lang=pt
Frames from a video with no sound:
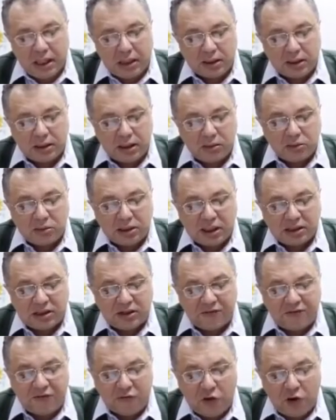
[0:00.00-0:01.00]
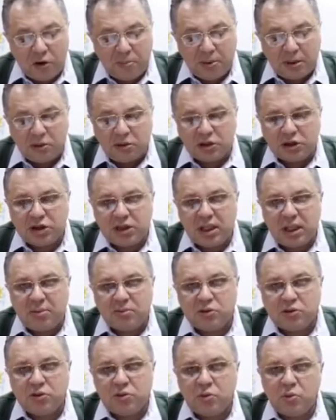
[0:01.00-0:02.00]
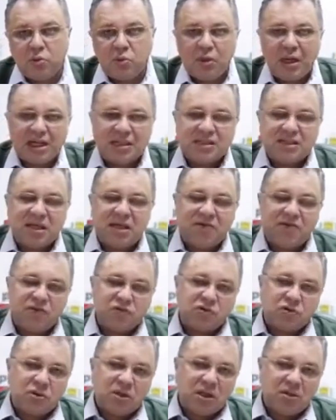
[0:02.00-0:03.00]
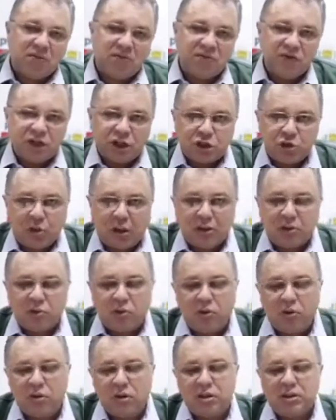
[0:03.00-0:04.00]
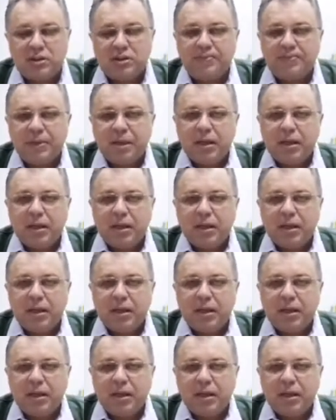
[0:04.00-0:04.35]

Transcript: Então, dessa forma, nós temos o LACEN funcionando 24 horas